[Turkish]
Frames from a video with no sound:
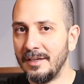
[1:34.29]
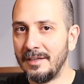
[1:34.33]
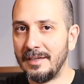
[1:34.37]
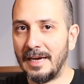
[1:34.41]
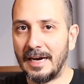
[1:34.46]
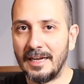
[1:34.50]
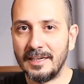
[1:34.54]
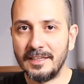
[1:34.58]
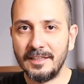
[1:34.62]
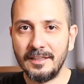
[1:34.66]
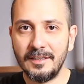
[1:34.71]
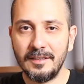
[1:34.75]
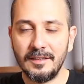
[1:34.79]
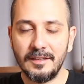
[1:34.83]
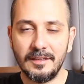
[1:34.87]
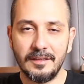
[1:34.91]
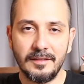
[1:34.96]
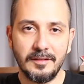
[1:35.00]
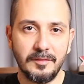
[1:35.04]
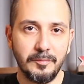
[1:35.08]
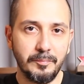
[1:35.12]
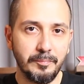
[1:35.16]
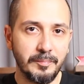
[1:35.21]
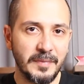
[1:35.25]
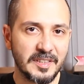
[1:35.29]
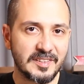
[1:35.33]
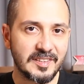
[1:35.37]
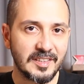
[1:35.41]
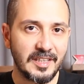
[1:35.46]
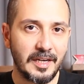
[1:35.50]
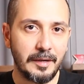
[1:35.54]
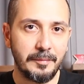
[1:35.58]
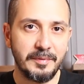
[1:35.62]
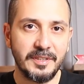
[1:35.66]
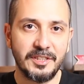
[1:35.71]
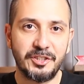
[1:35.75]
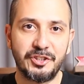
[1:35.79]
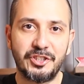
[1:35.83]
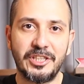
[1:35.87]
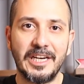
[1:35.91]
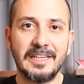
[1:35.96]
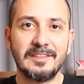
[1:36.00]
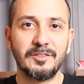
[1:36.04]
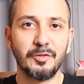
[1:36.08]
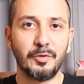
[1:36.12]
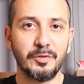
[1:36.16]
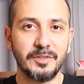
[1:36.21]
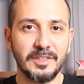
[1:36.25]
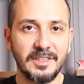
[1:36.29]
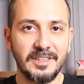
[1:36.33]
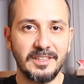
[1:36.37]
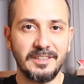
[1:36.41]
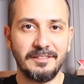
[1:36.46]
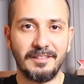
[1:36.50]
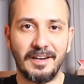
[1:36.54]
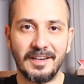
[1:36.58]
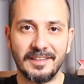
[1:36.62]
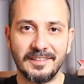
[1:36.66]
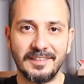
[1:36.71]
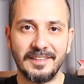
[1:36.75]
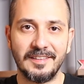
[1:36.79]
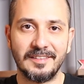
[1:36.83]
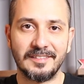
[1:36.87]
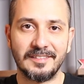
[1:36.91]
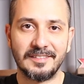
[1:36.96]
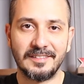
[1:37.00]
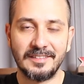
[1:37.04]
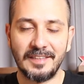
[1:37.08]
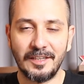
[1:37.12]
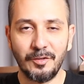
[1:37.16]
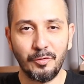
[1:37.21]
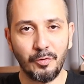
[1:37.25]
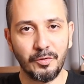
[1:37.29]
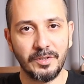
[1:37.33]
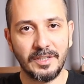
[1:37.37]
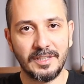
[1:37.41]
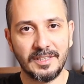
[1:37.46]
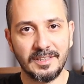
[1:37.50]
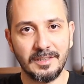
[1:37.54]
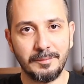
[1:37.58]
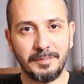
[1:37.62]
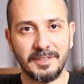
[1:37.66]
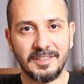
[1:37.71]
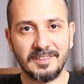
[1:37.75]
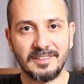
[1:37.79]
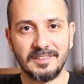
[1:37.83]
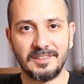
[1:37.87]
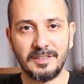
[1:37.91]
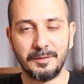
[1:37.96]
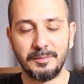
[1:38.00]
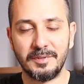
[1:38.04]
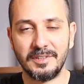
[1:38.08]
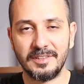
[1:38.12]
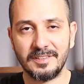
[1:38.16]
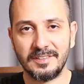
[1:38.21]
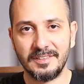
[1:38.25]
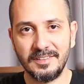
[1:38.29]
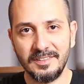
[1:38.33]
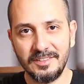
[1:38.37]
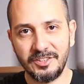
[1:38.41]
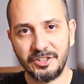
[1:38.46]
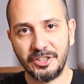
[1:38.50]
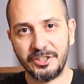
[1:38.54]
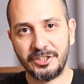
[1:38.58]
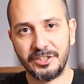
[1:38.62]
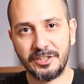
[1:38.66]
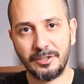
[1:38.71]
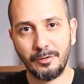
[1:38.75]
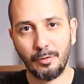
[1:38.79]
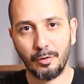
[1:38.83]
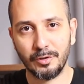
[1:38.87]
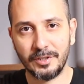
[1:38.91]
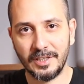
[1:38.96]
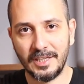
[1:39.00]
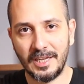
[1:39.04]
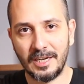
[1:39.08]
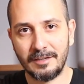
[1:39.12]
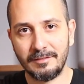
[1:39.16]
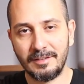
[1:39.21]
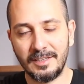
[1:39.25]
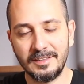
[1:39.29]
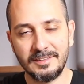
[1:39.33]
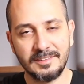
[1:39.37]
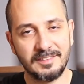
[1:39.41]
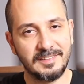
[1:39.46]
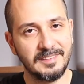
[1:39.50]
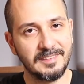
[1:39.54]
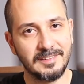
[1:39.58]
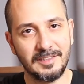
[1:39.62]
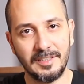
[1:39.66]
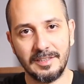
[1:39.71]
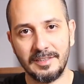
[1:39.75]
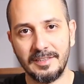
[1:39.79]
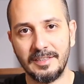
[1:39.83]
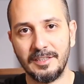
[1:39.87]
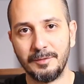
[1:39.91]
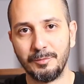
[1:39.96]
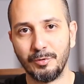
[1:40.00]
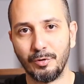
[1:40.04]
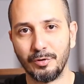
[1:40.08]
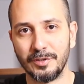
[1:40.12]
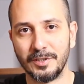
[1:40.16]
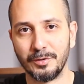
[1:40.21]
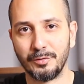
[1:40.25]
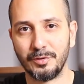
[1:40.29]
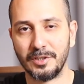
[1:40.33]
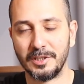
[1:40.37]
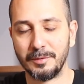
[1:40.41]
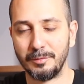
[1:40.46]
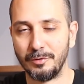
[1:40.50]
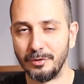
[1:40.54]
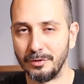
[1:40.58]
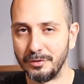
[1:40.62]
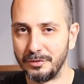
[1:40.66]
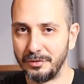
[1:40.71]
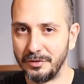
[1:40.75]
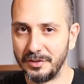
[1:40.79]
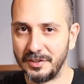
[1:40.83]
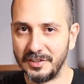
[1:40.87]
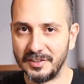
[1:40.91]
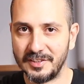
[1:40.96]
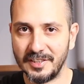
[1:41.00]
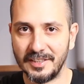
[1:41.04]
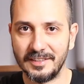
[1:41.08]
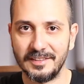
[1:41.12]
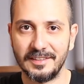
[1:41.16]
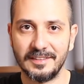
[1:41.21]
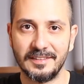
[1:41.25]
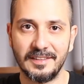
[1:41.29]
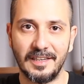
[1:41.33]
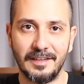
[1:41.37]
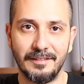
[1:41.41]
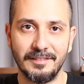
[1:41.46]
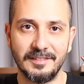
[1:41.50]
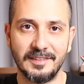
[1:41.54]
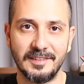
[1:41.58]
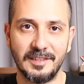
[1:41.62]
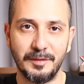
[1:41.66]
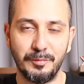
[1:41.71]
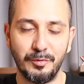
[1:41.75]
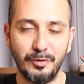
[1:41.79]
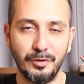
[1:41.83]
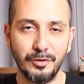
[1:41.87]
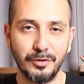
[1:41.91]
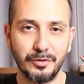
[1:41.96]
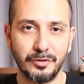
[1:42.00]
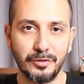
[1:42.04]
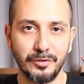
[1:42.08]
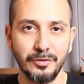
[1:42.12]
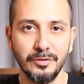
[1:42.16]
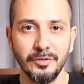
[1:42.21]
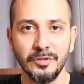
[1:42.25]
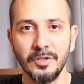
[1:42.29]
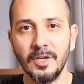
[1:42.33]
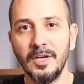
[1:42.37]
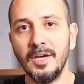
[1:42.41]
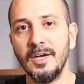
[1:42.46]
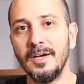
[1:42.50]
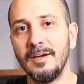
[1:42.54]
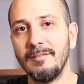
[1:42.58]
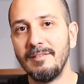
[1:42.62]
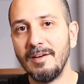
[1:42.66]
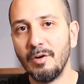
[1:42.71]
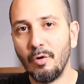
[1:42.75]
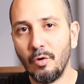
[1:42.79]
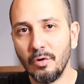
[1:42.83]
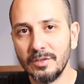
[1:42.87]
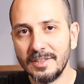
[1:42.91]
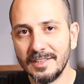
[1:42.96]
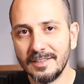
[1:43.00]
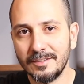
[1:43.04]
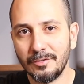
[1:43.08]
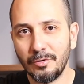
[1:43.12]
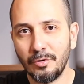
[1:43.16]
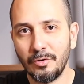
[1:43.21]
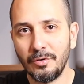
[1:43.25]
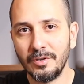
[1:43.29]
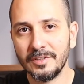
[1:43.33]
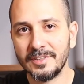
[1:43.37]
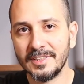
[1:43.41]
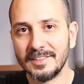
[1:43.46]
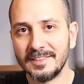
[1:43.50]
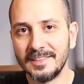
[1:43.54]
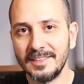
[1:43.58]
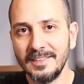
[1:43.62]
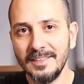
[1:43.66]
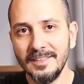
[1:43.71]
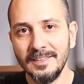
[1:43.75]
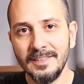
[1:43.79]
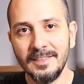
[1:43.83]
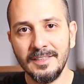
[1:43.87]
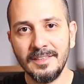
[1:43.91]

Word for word: Yani mesela bir chat odaları vardı eskiden. Onlara da benzetebilirsiniz. Çeşitli odalar var. Siz de yeni bir oda kurabiliyorsunuz. İnsanları davet edebiliyorsunuz. Ve o da o odada